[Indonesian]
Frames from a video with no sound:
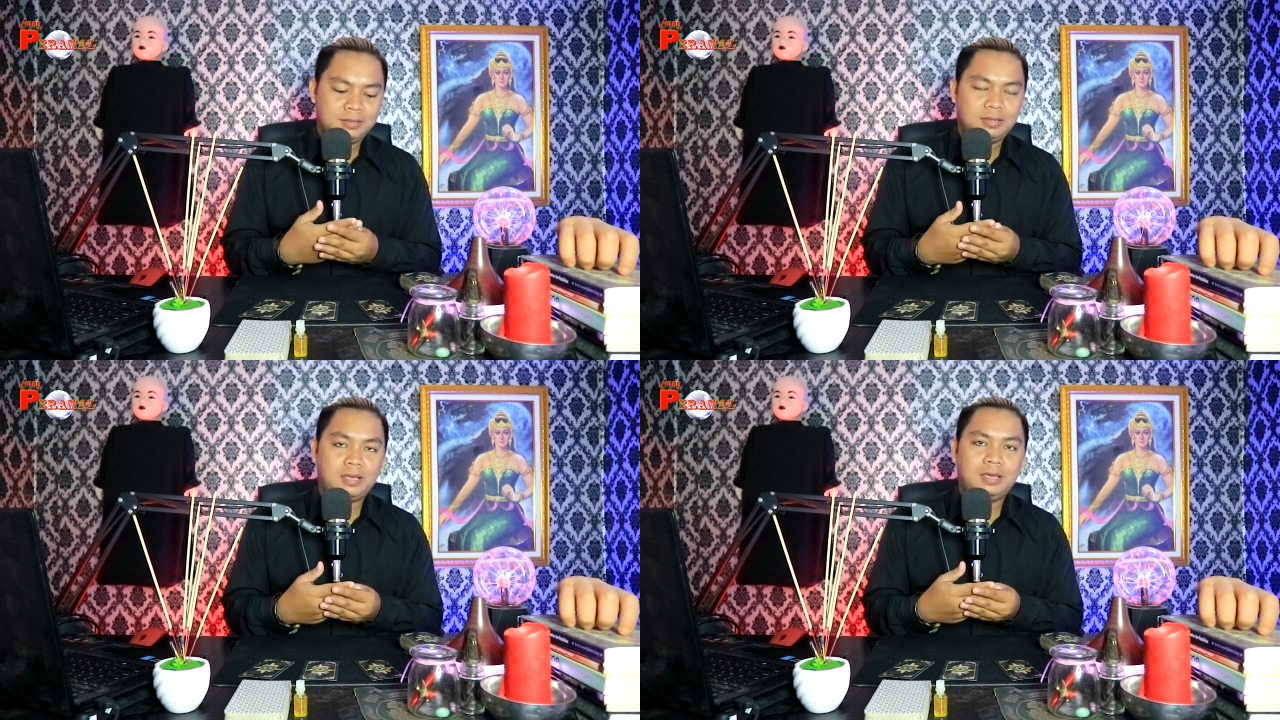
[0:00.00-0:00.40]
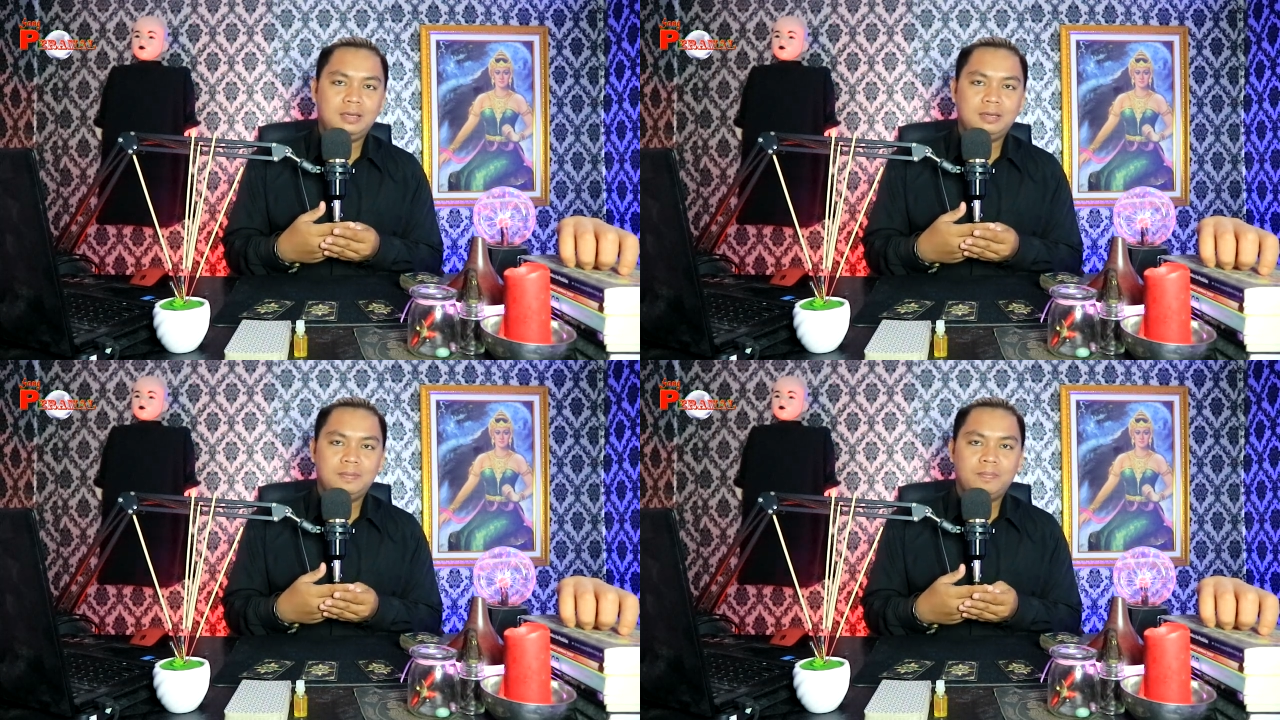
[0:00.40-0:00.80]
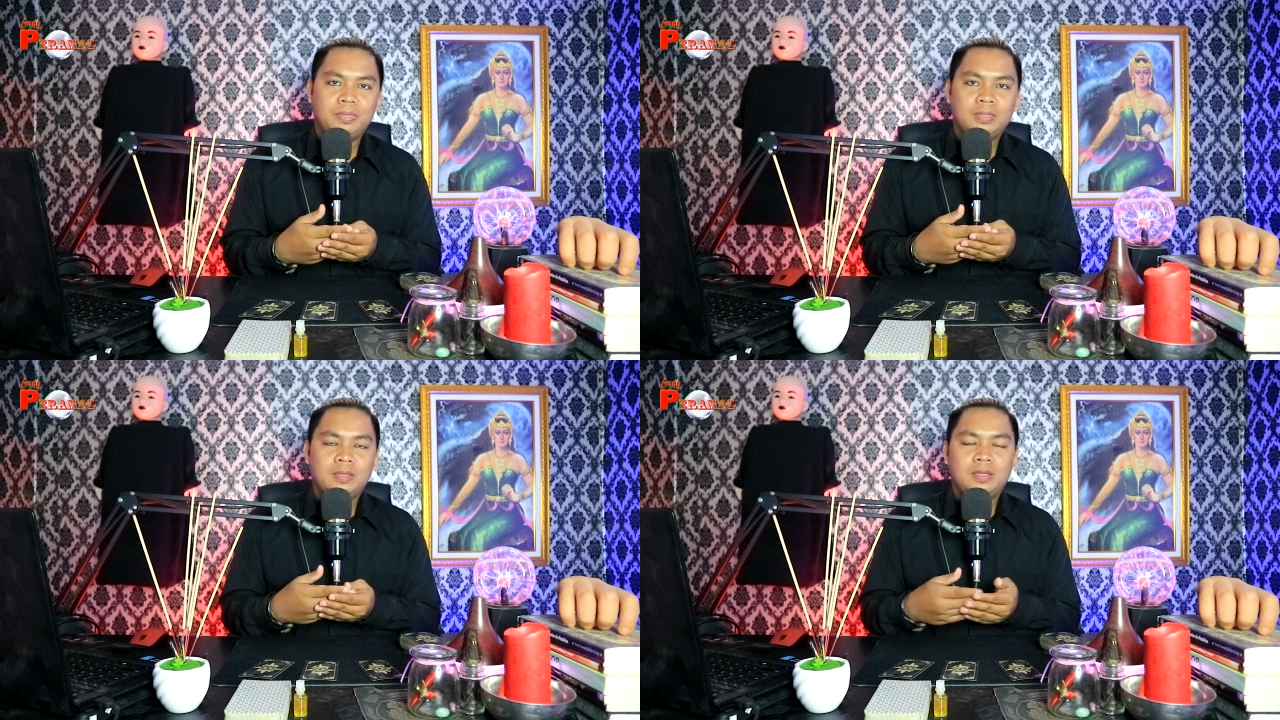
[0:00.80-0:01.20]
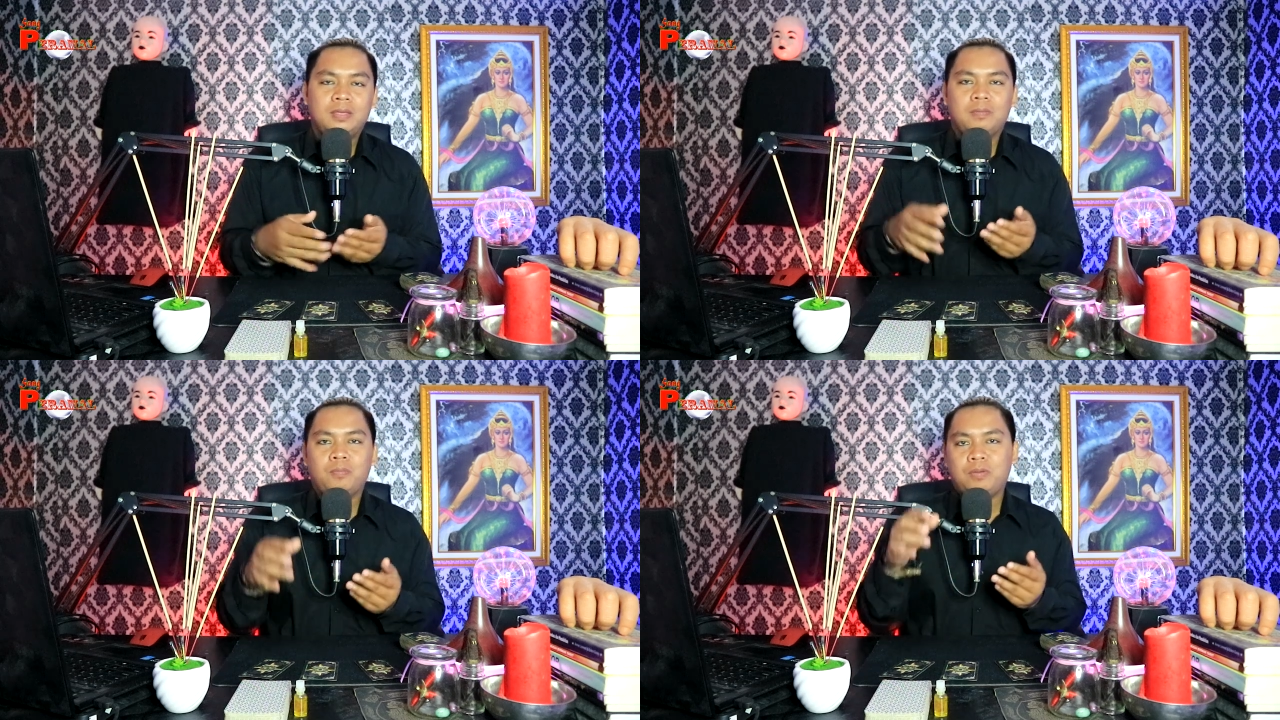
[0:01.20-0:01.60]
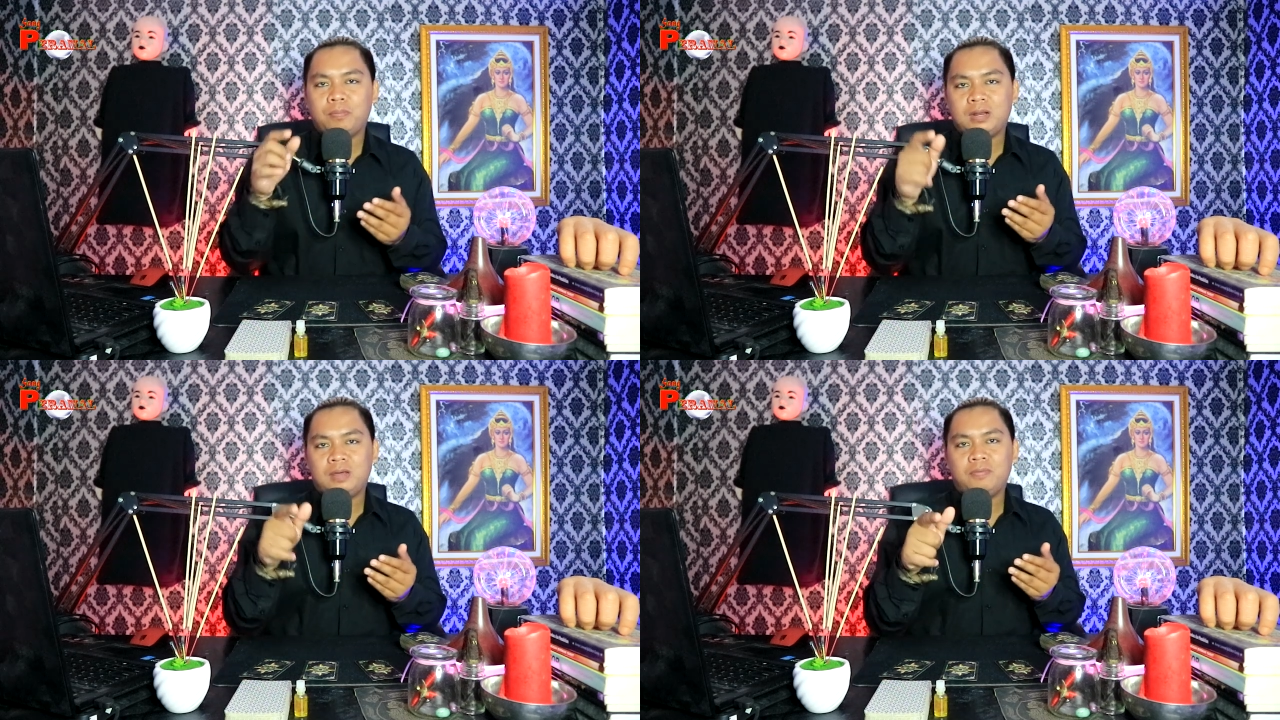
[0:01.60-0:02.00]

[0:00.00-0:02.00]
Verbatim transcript: Oke. Okay. Buat para